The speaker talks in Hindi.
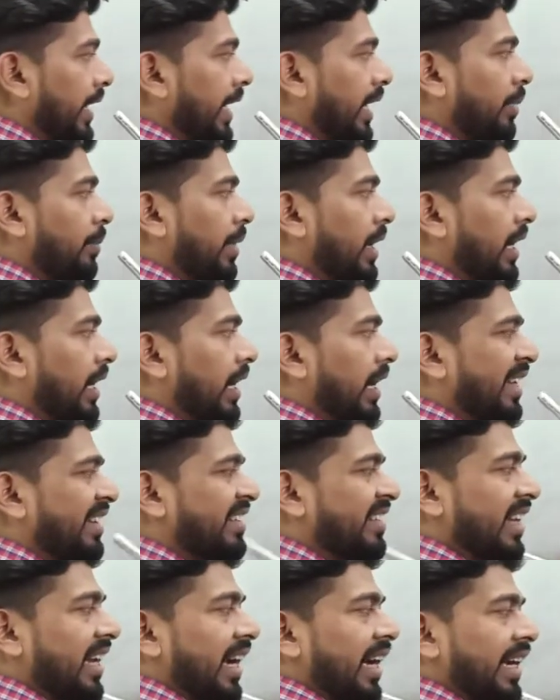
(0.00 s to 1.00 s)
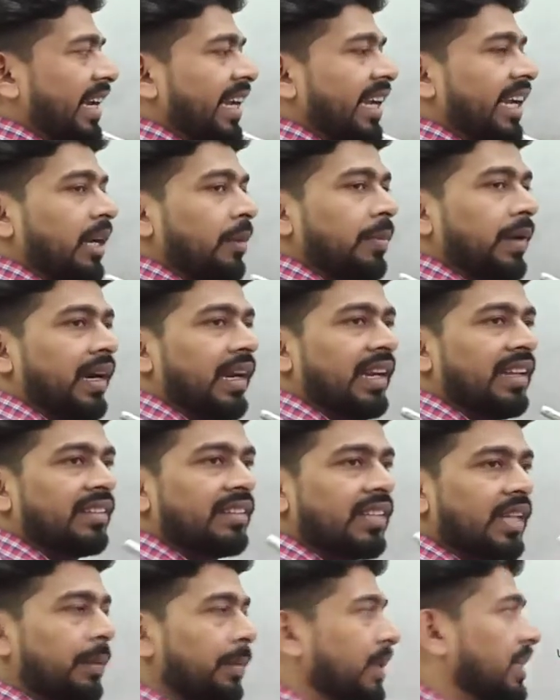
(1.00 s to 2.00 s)
एक पार्ट लेंस के आगे एक पार्ट
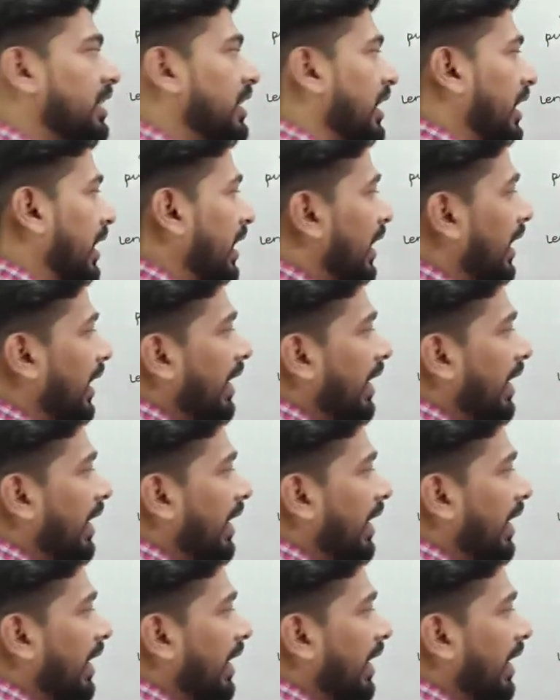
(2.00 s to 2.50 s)
लेंस के पीछे